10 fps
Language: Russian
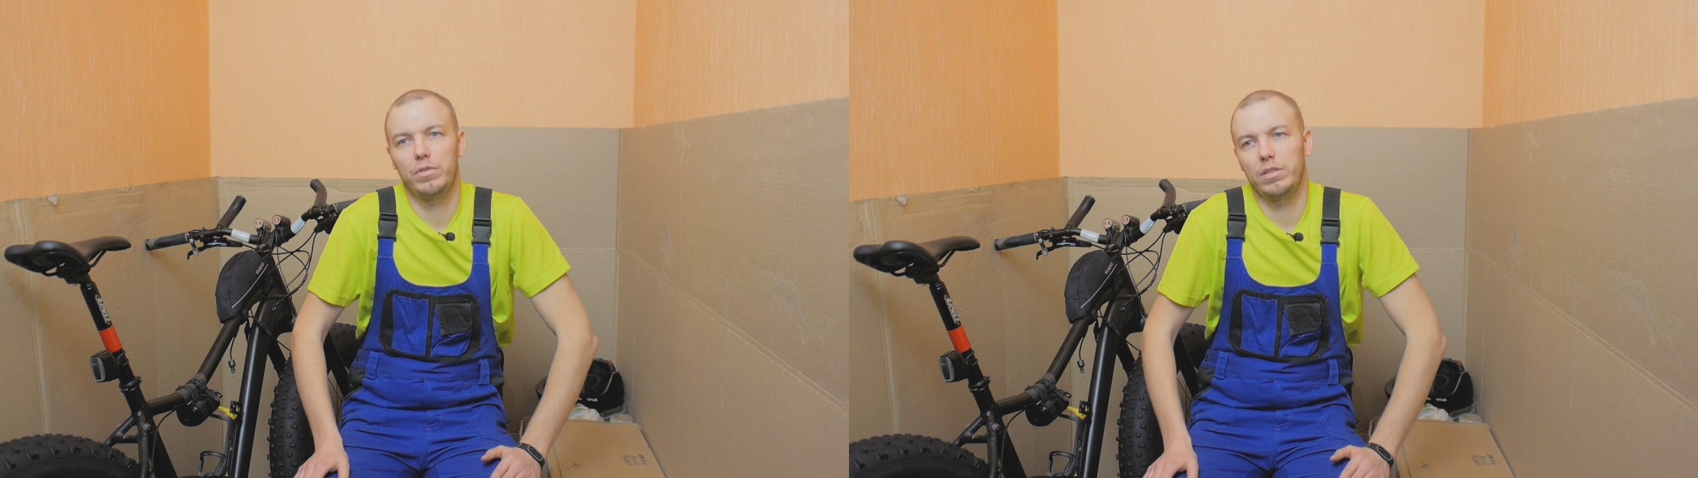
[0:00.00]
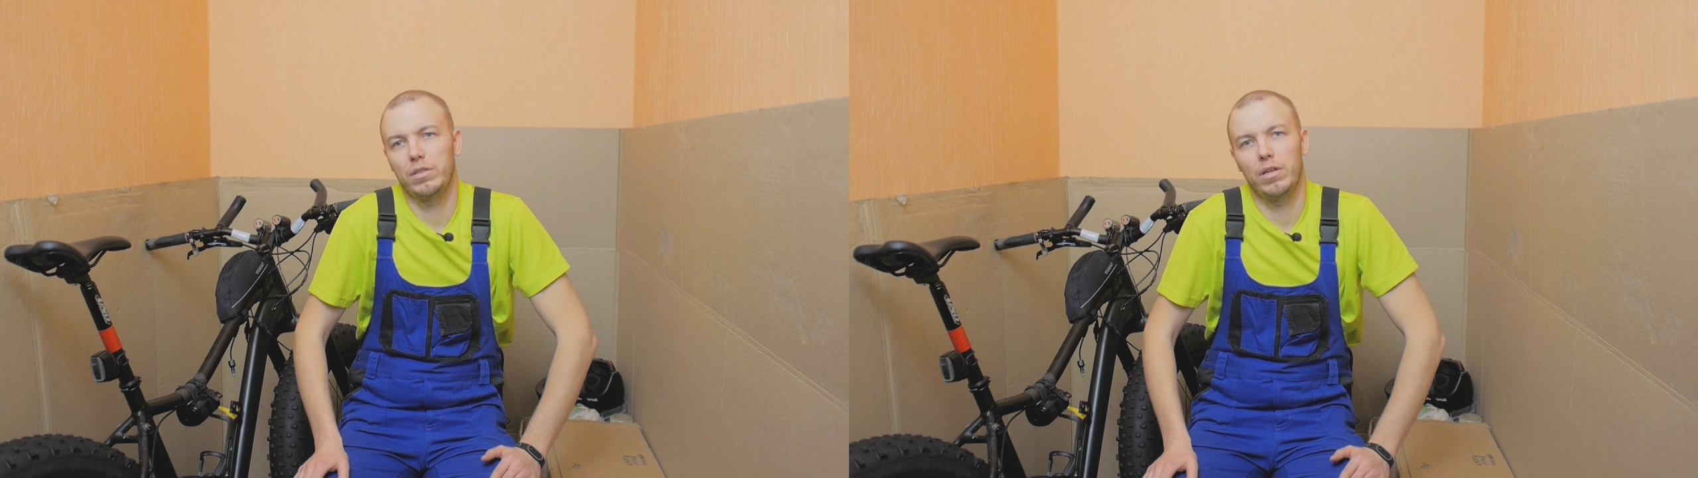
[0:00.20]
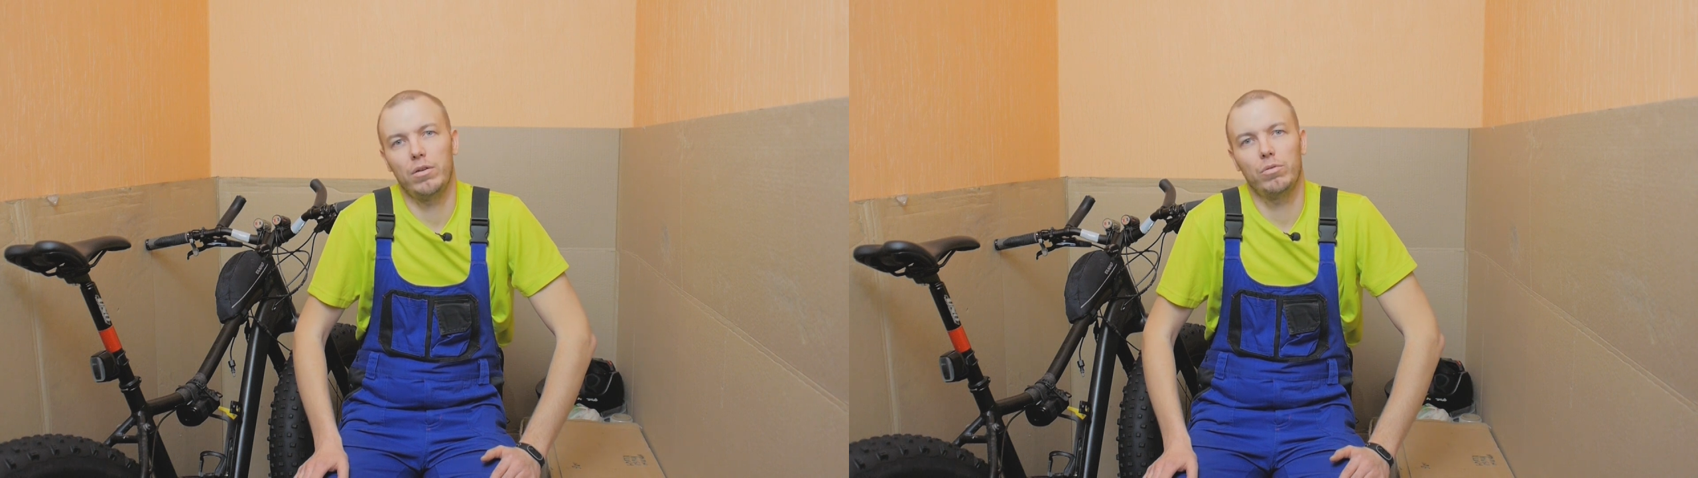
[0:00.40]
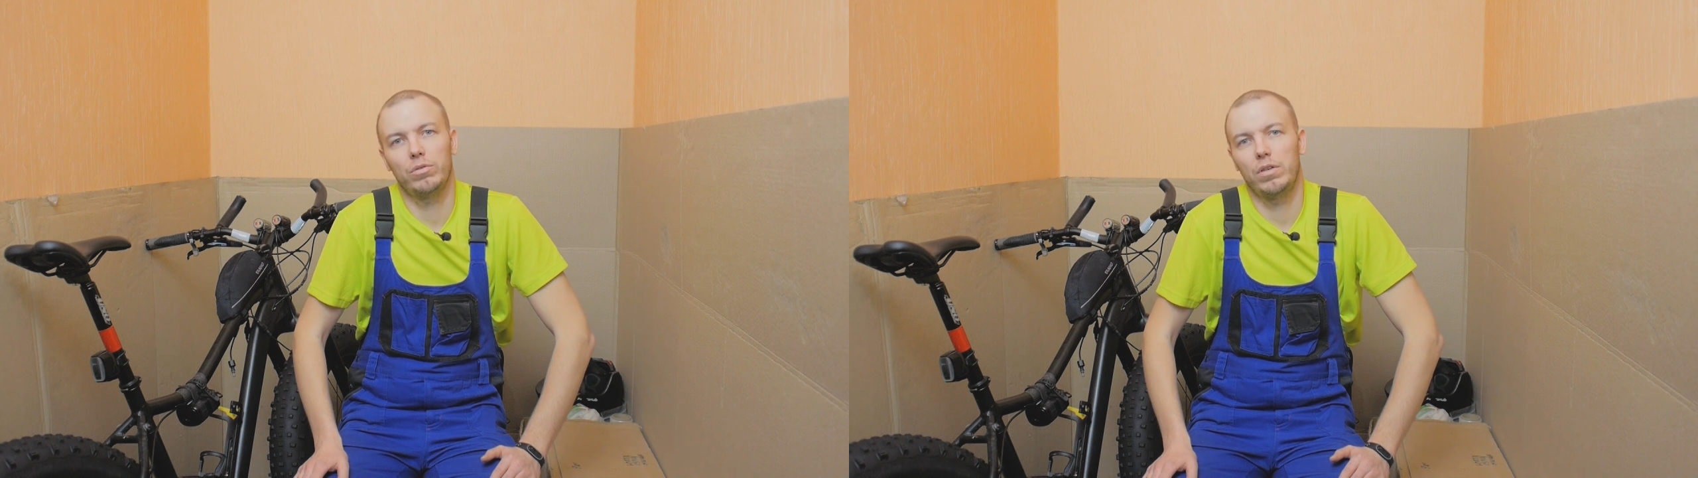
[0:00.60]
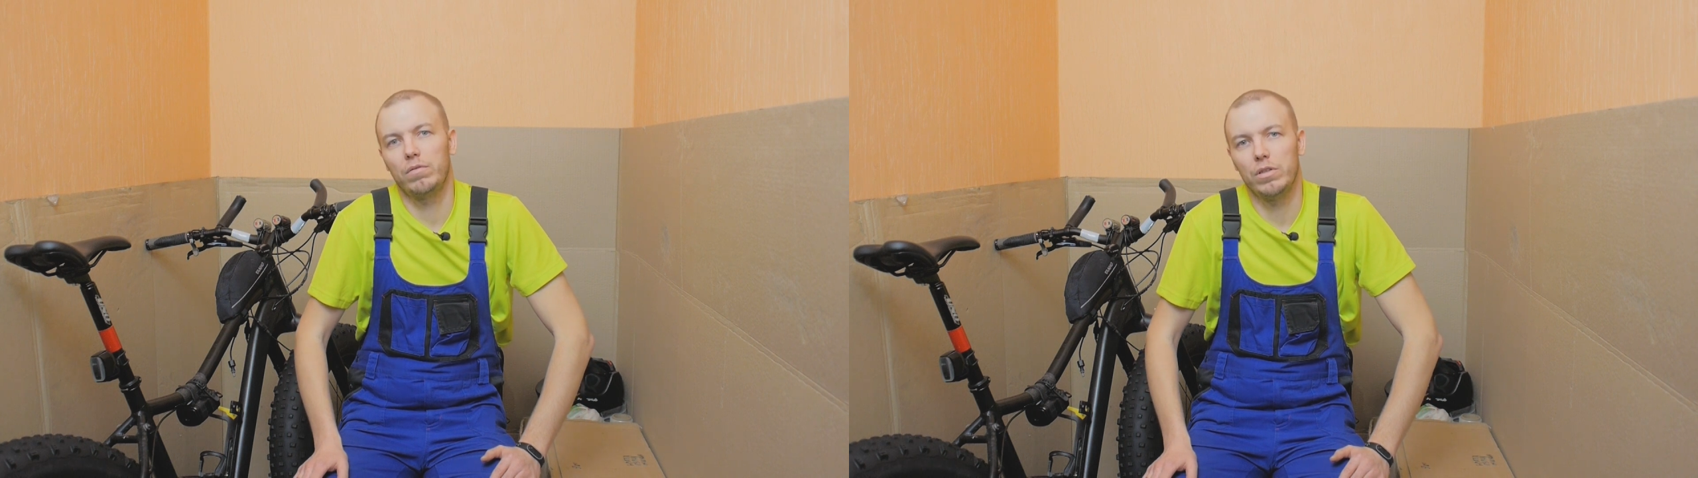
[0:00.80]
Со
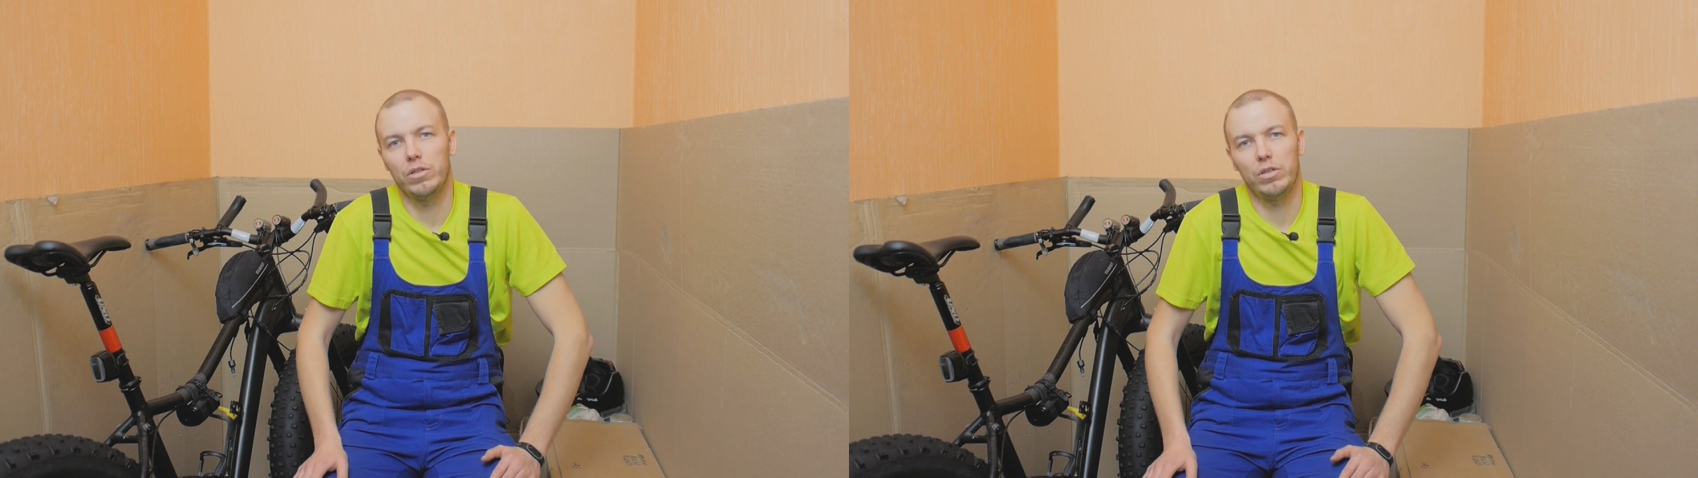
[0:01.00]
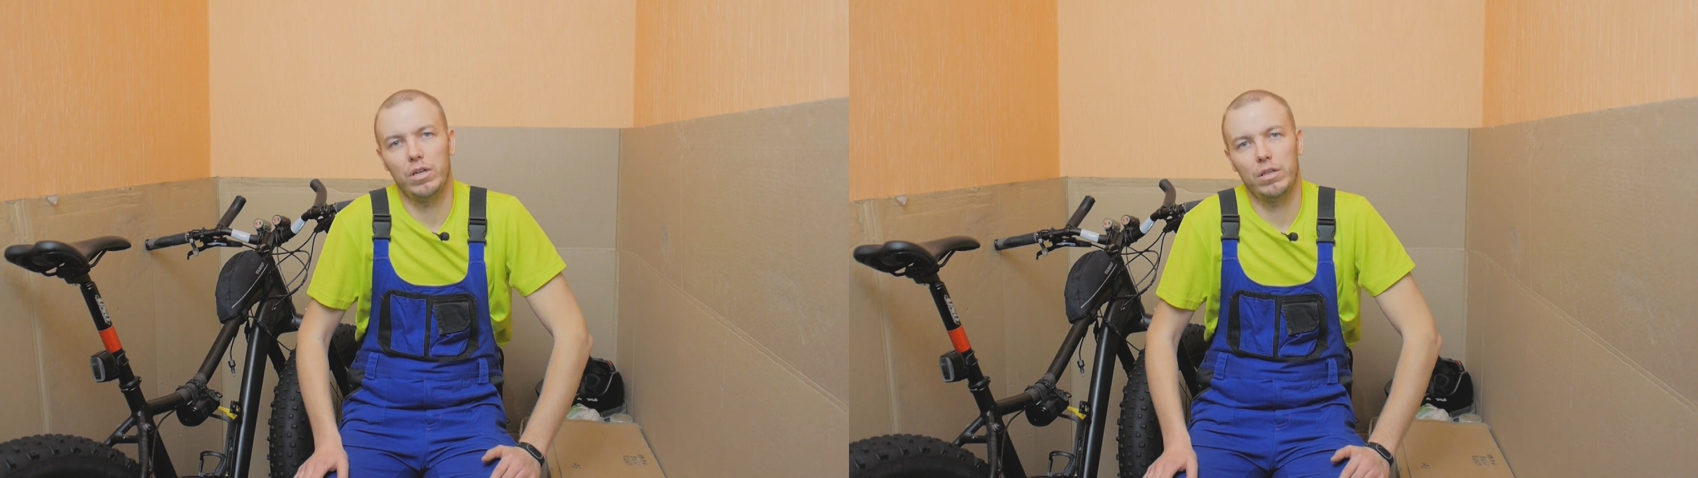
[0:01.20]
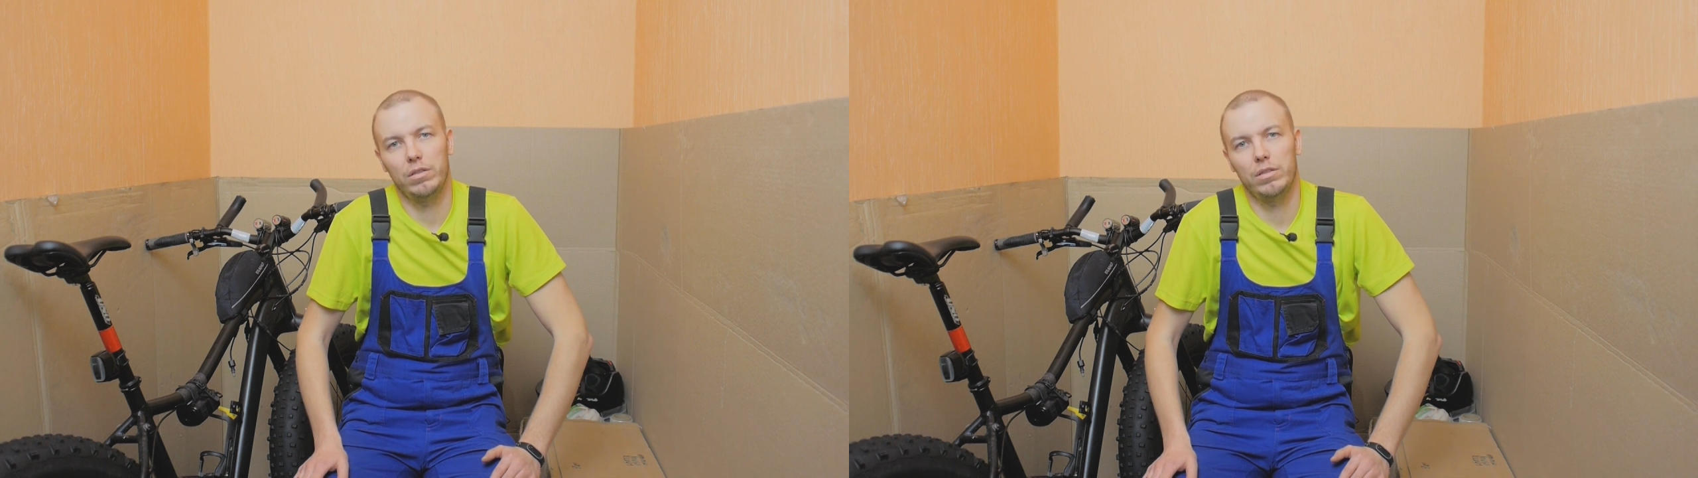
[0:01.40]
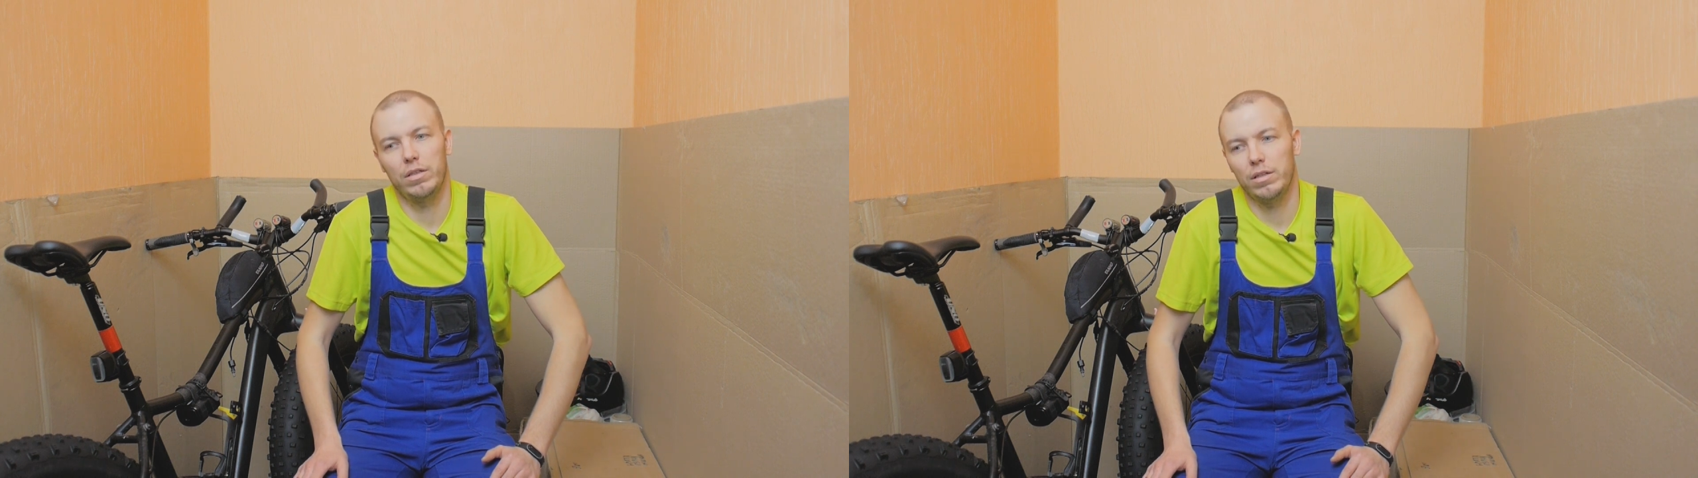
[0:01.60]
снегоходки выезжал,